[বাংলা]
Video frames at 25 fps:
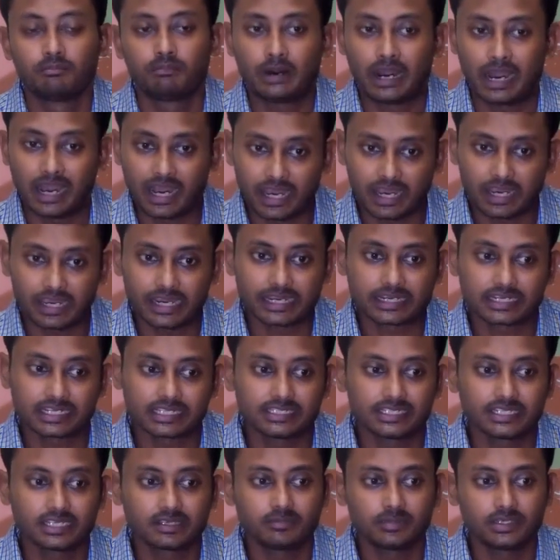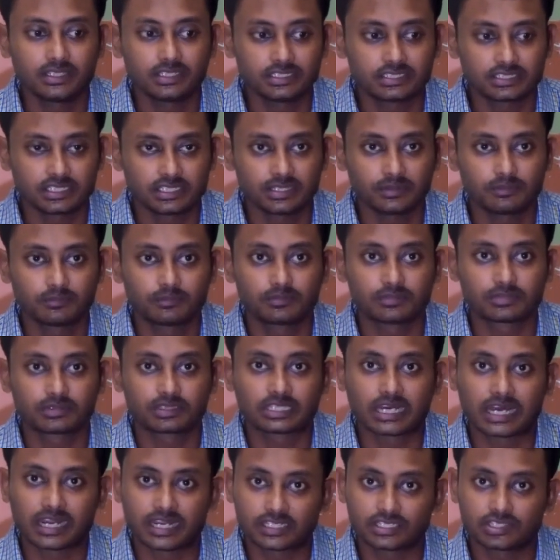বা এটা দেখবেন যে
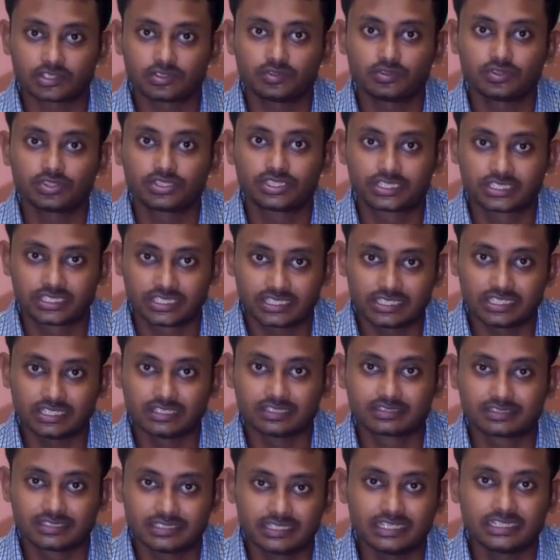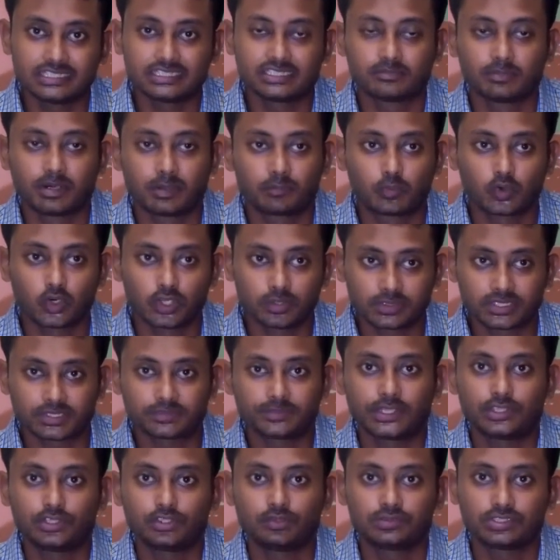তারা যেন সিএনজি বা পরিবেশ
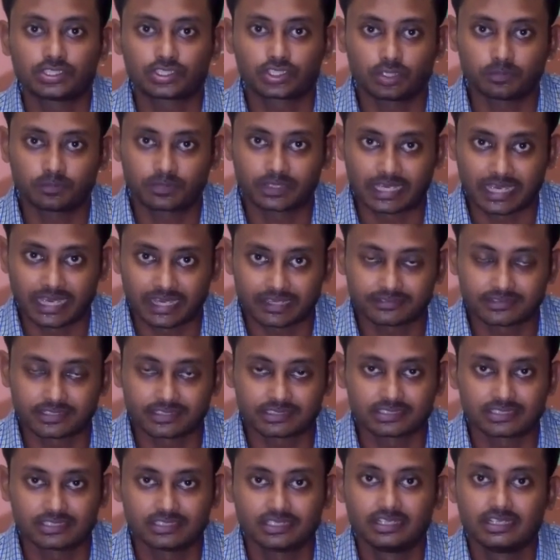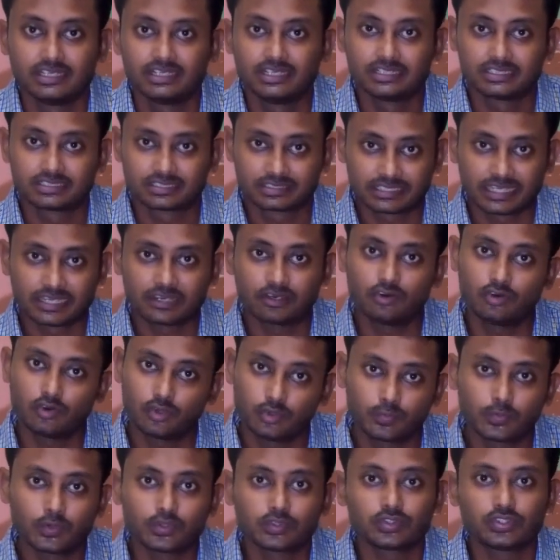বান্ধব যেসব গ্যাস আছে
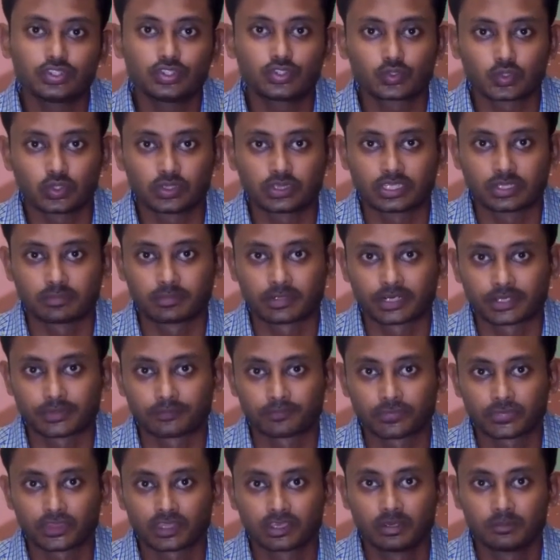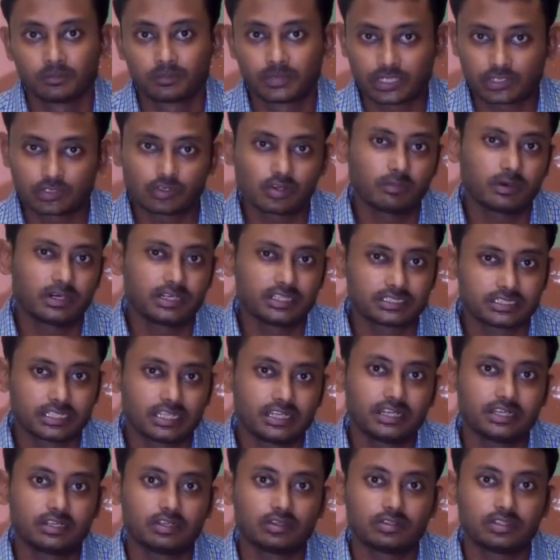সেগুলোর উপরে যদি চলতে পারে পেট্রোল বা
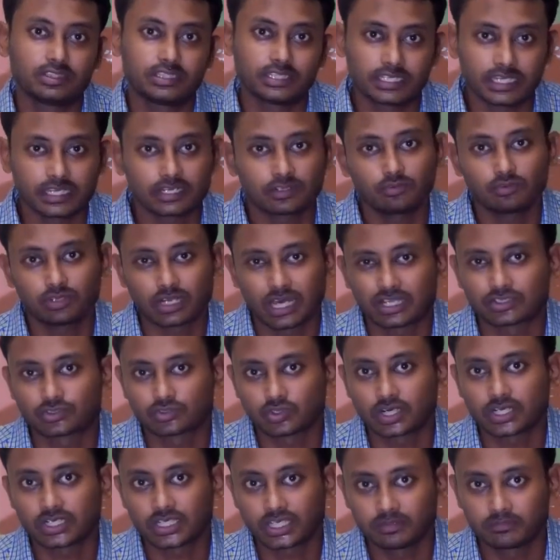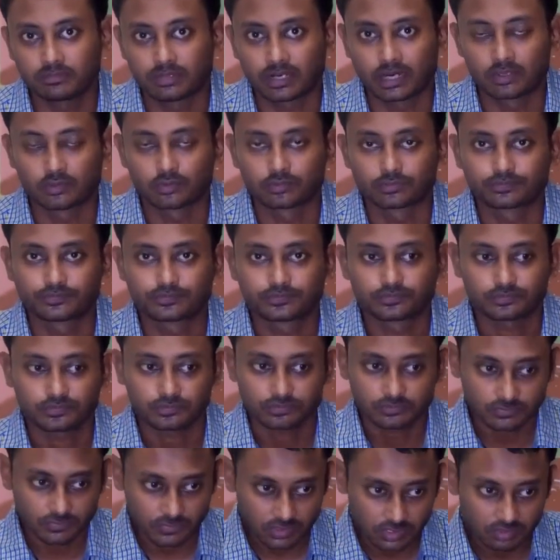ডিজেলের দিকে একটু না ঝোঁকাটাই ভালো
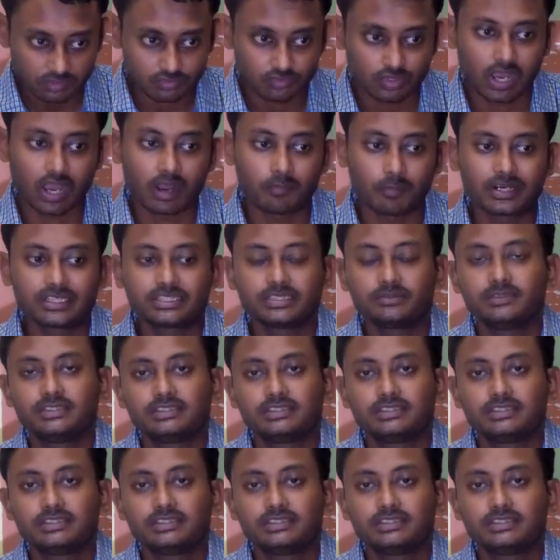তো আমার যে